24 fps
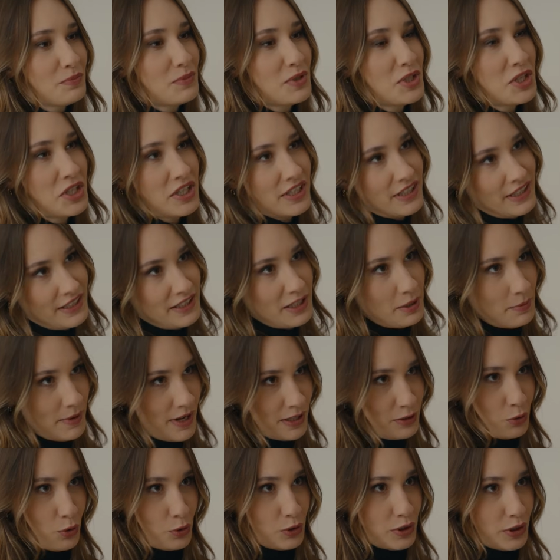Şirkete
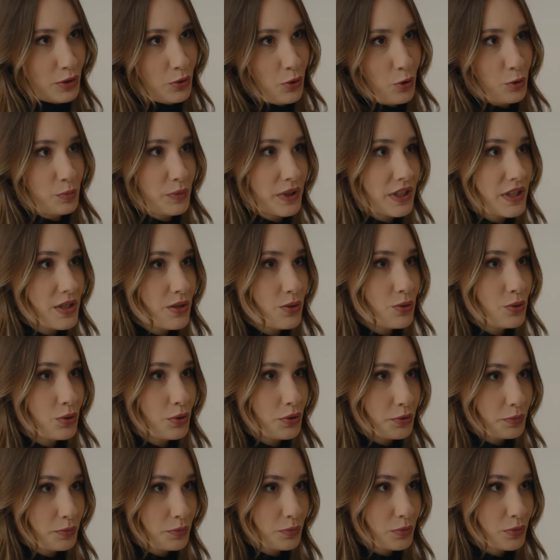ben de ortak olmak
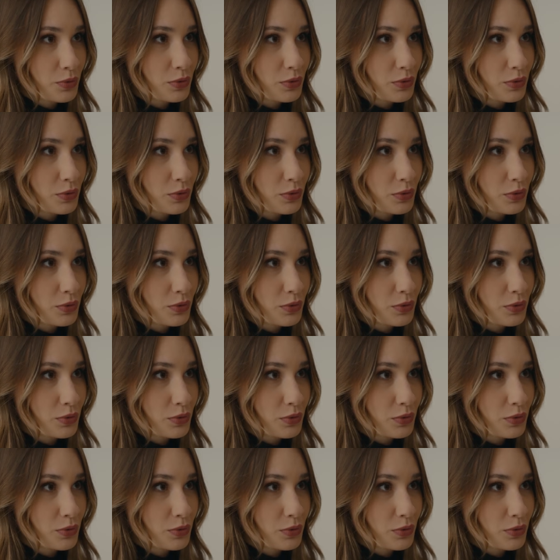istiyorum.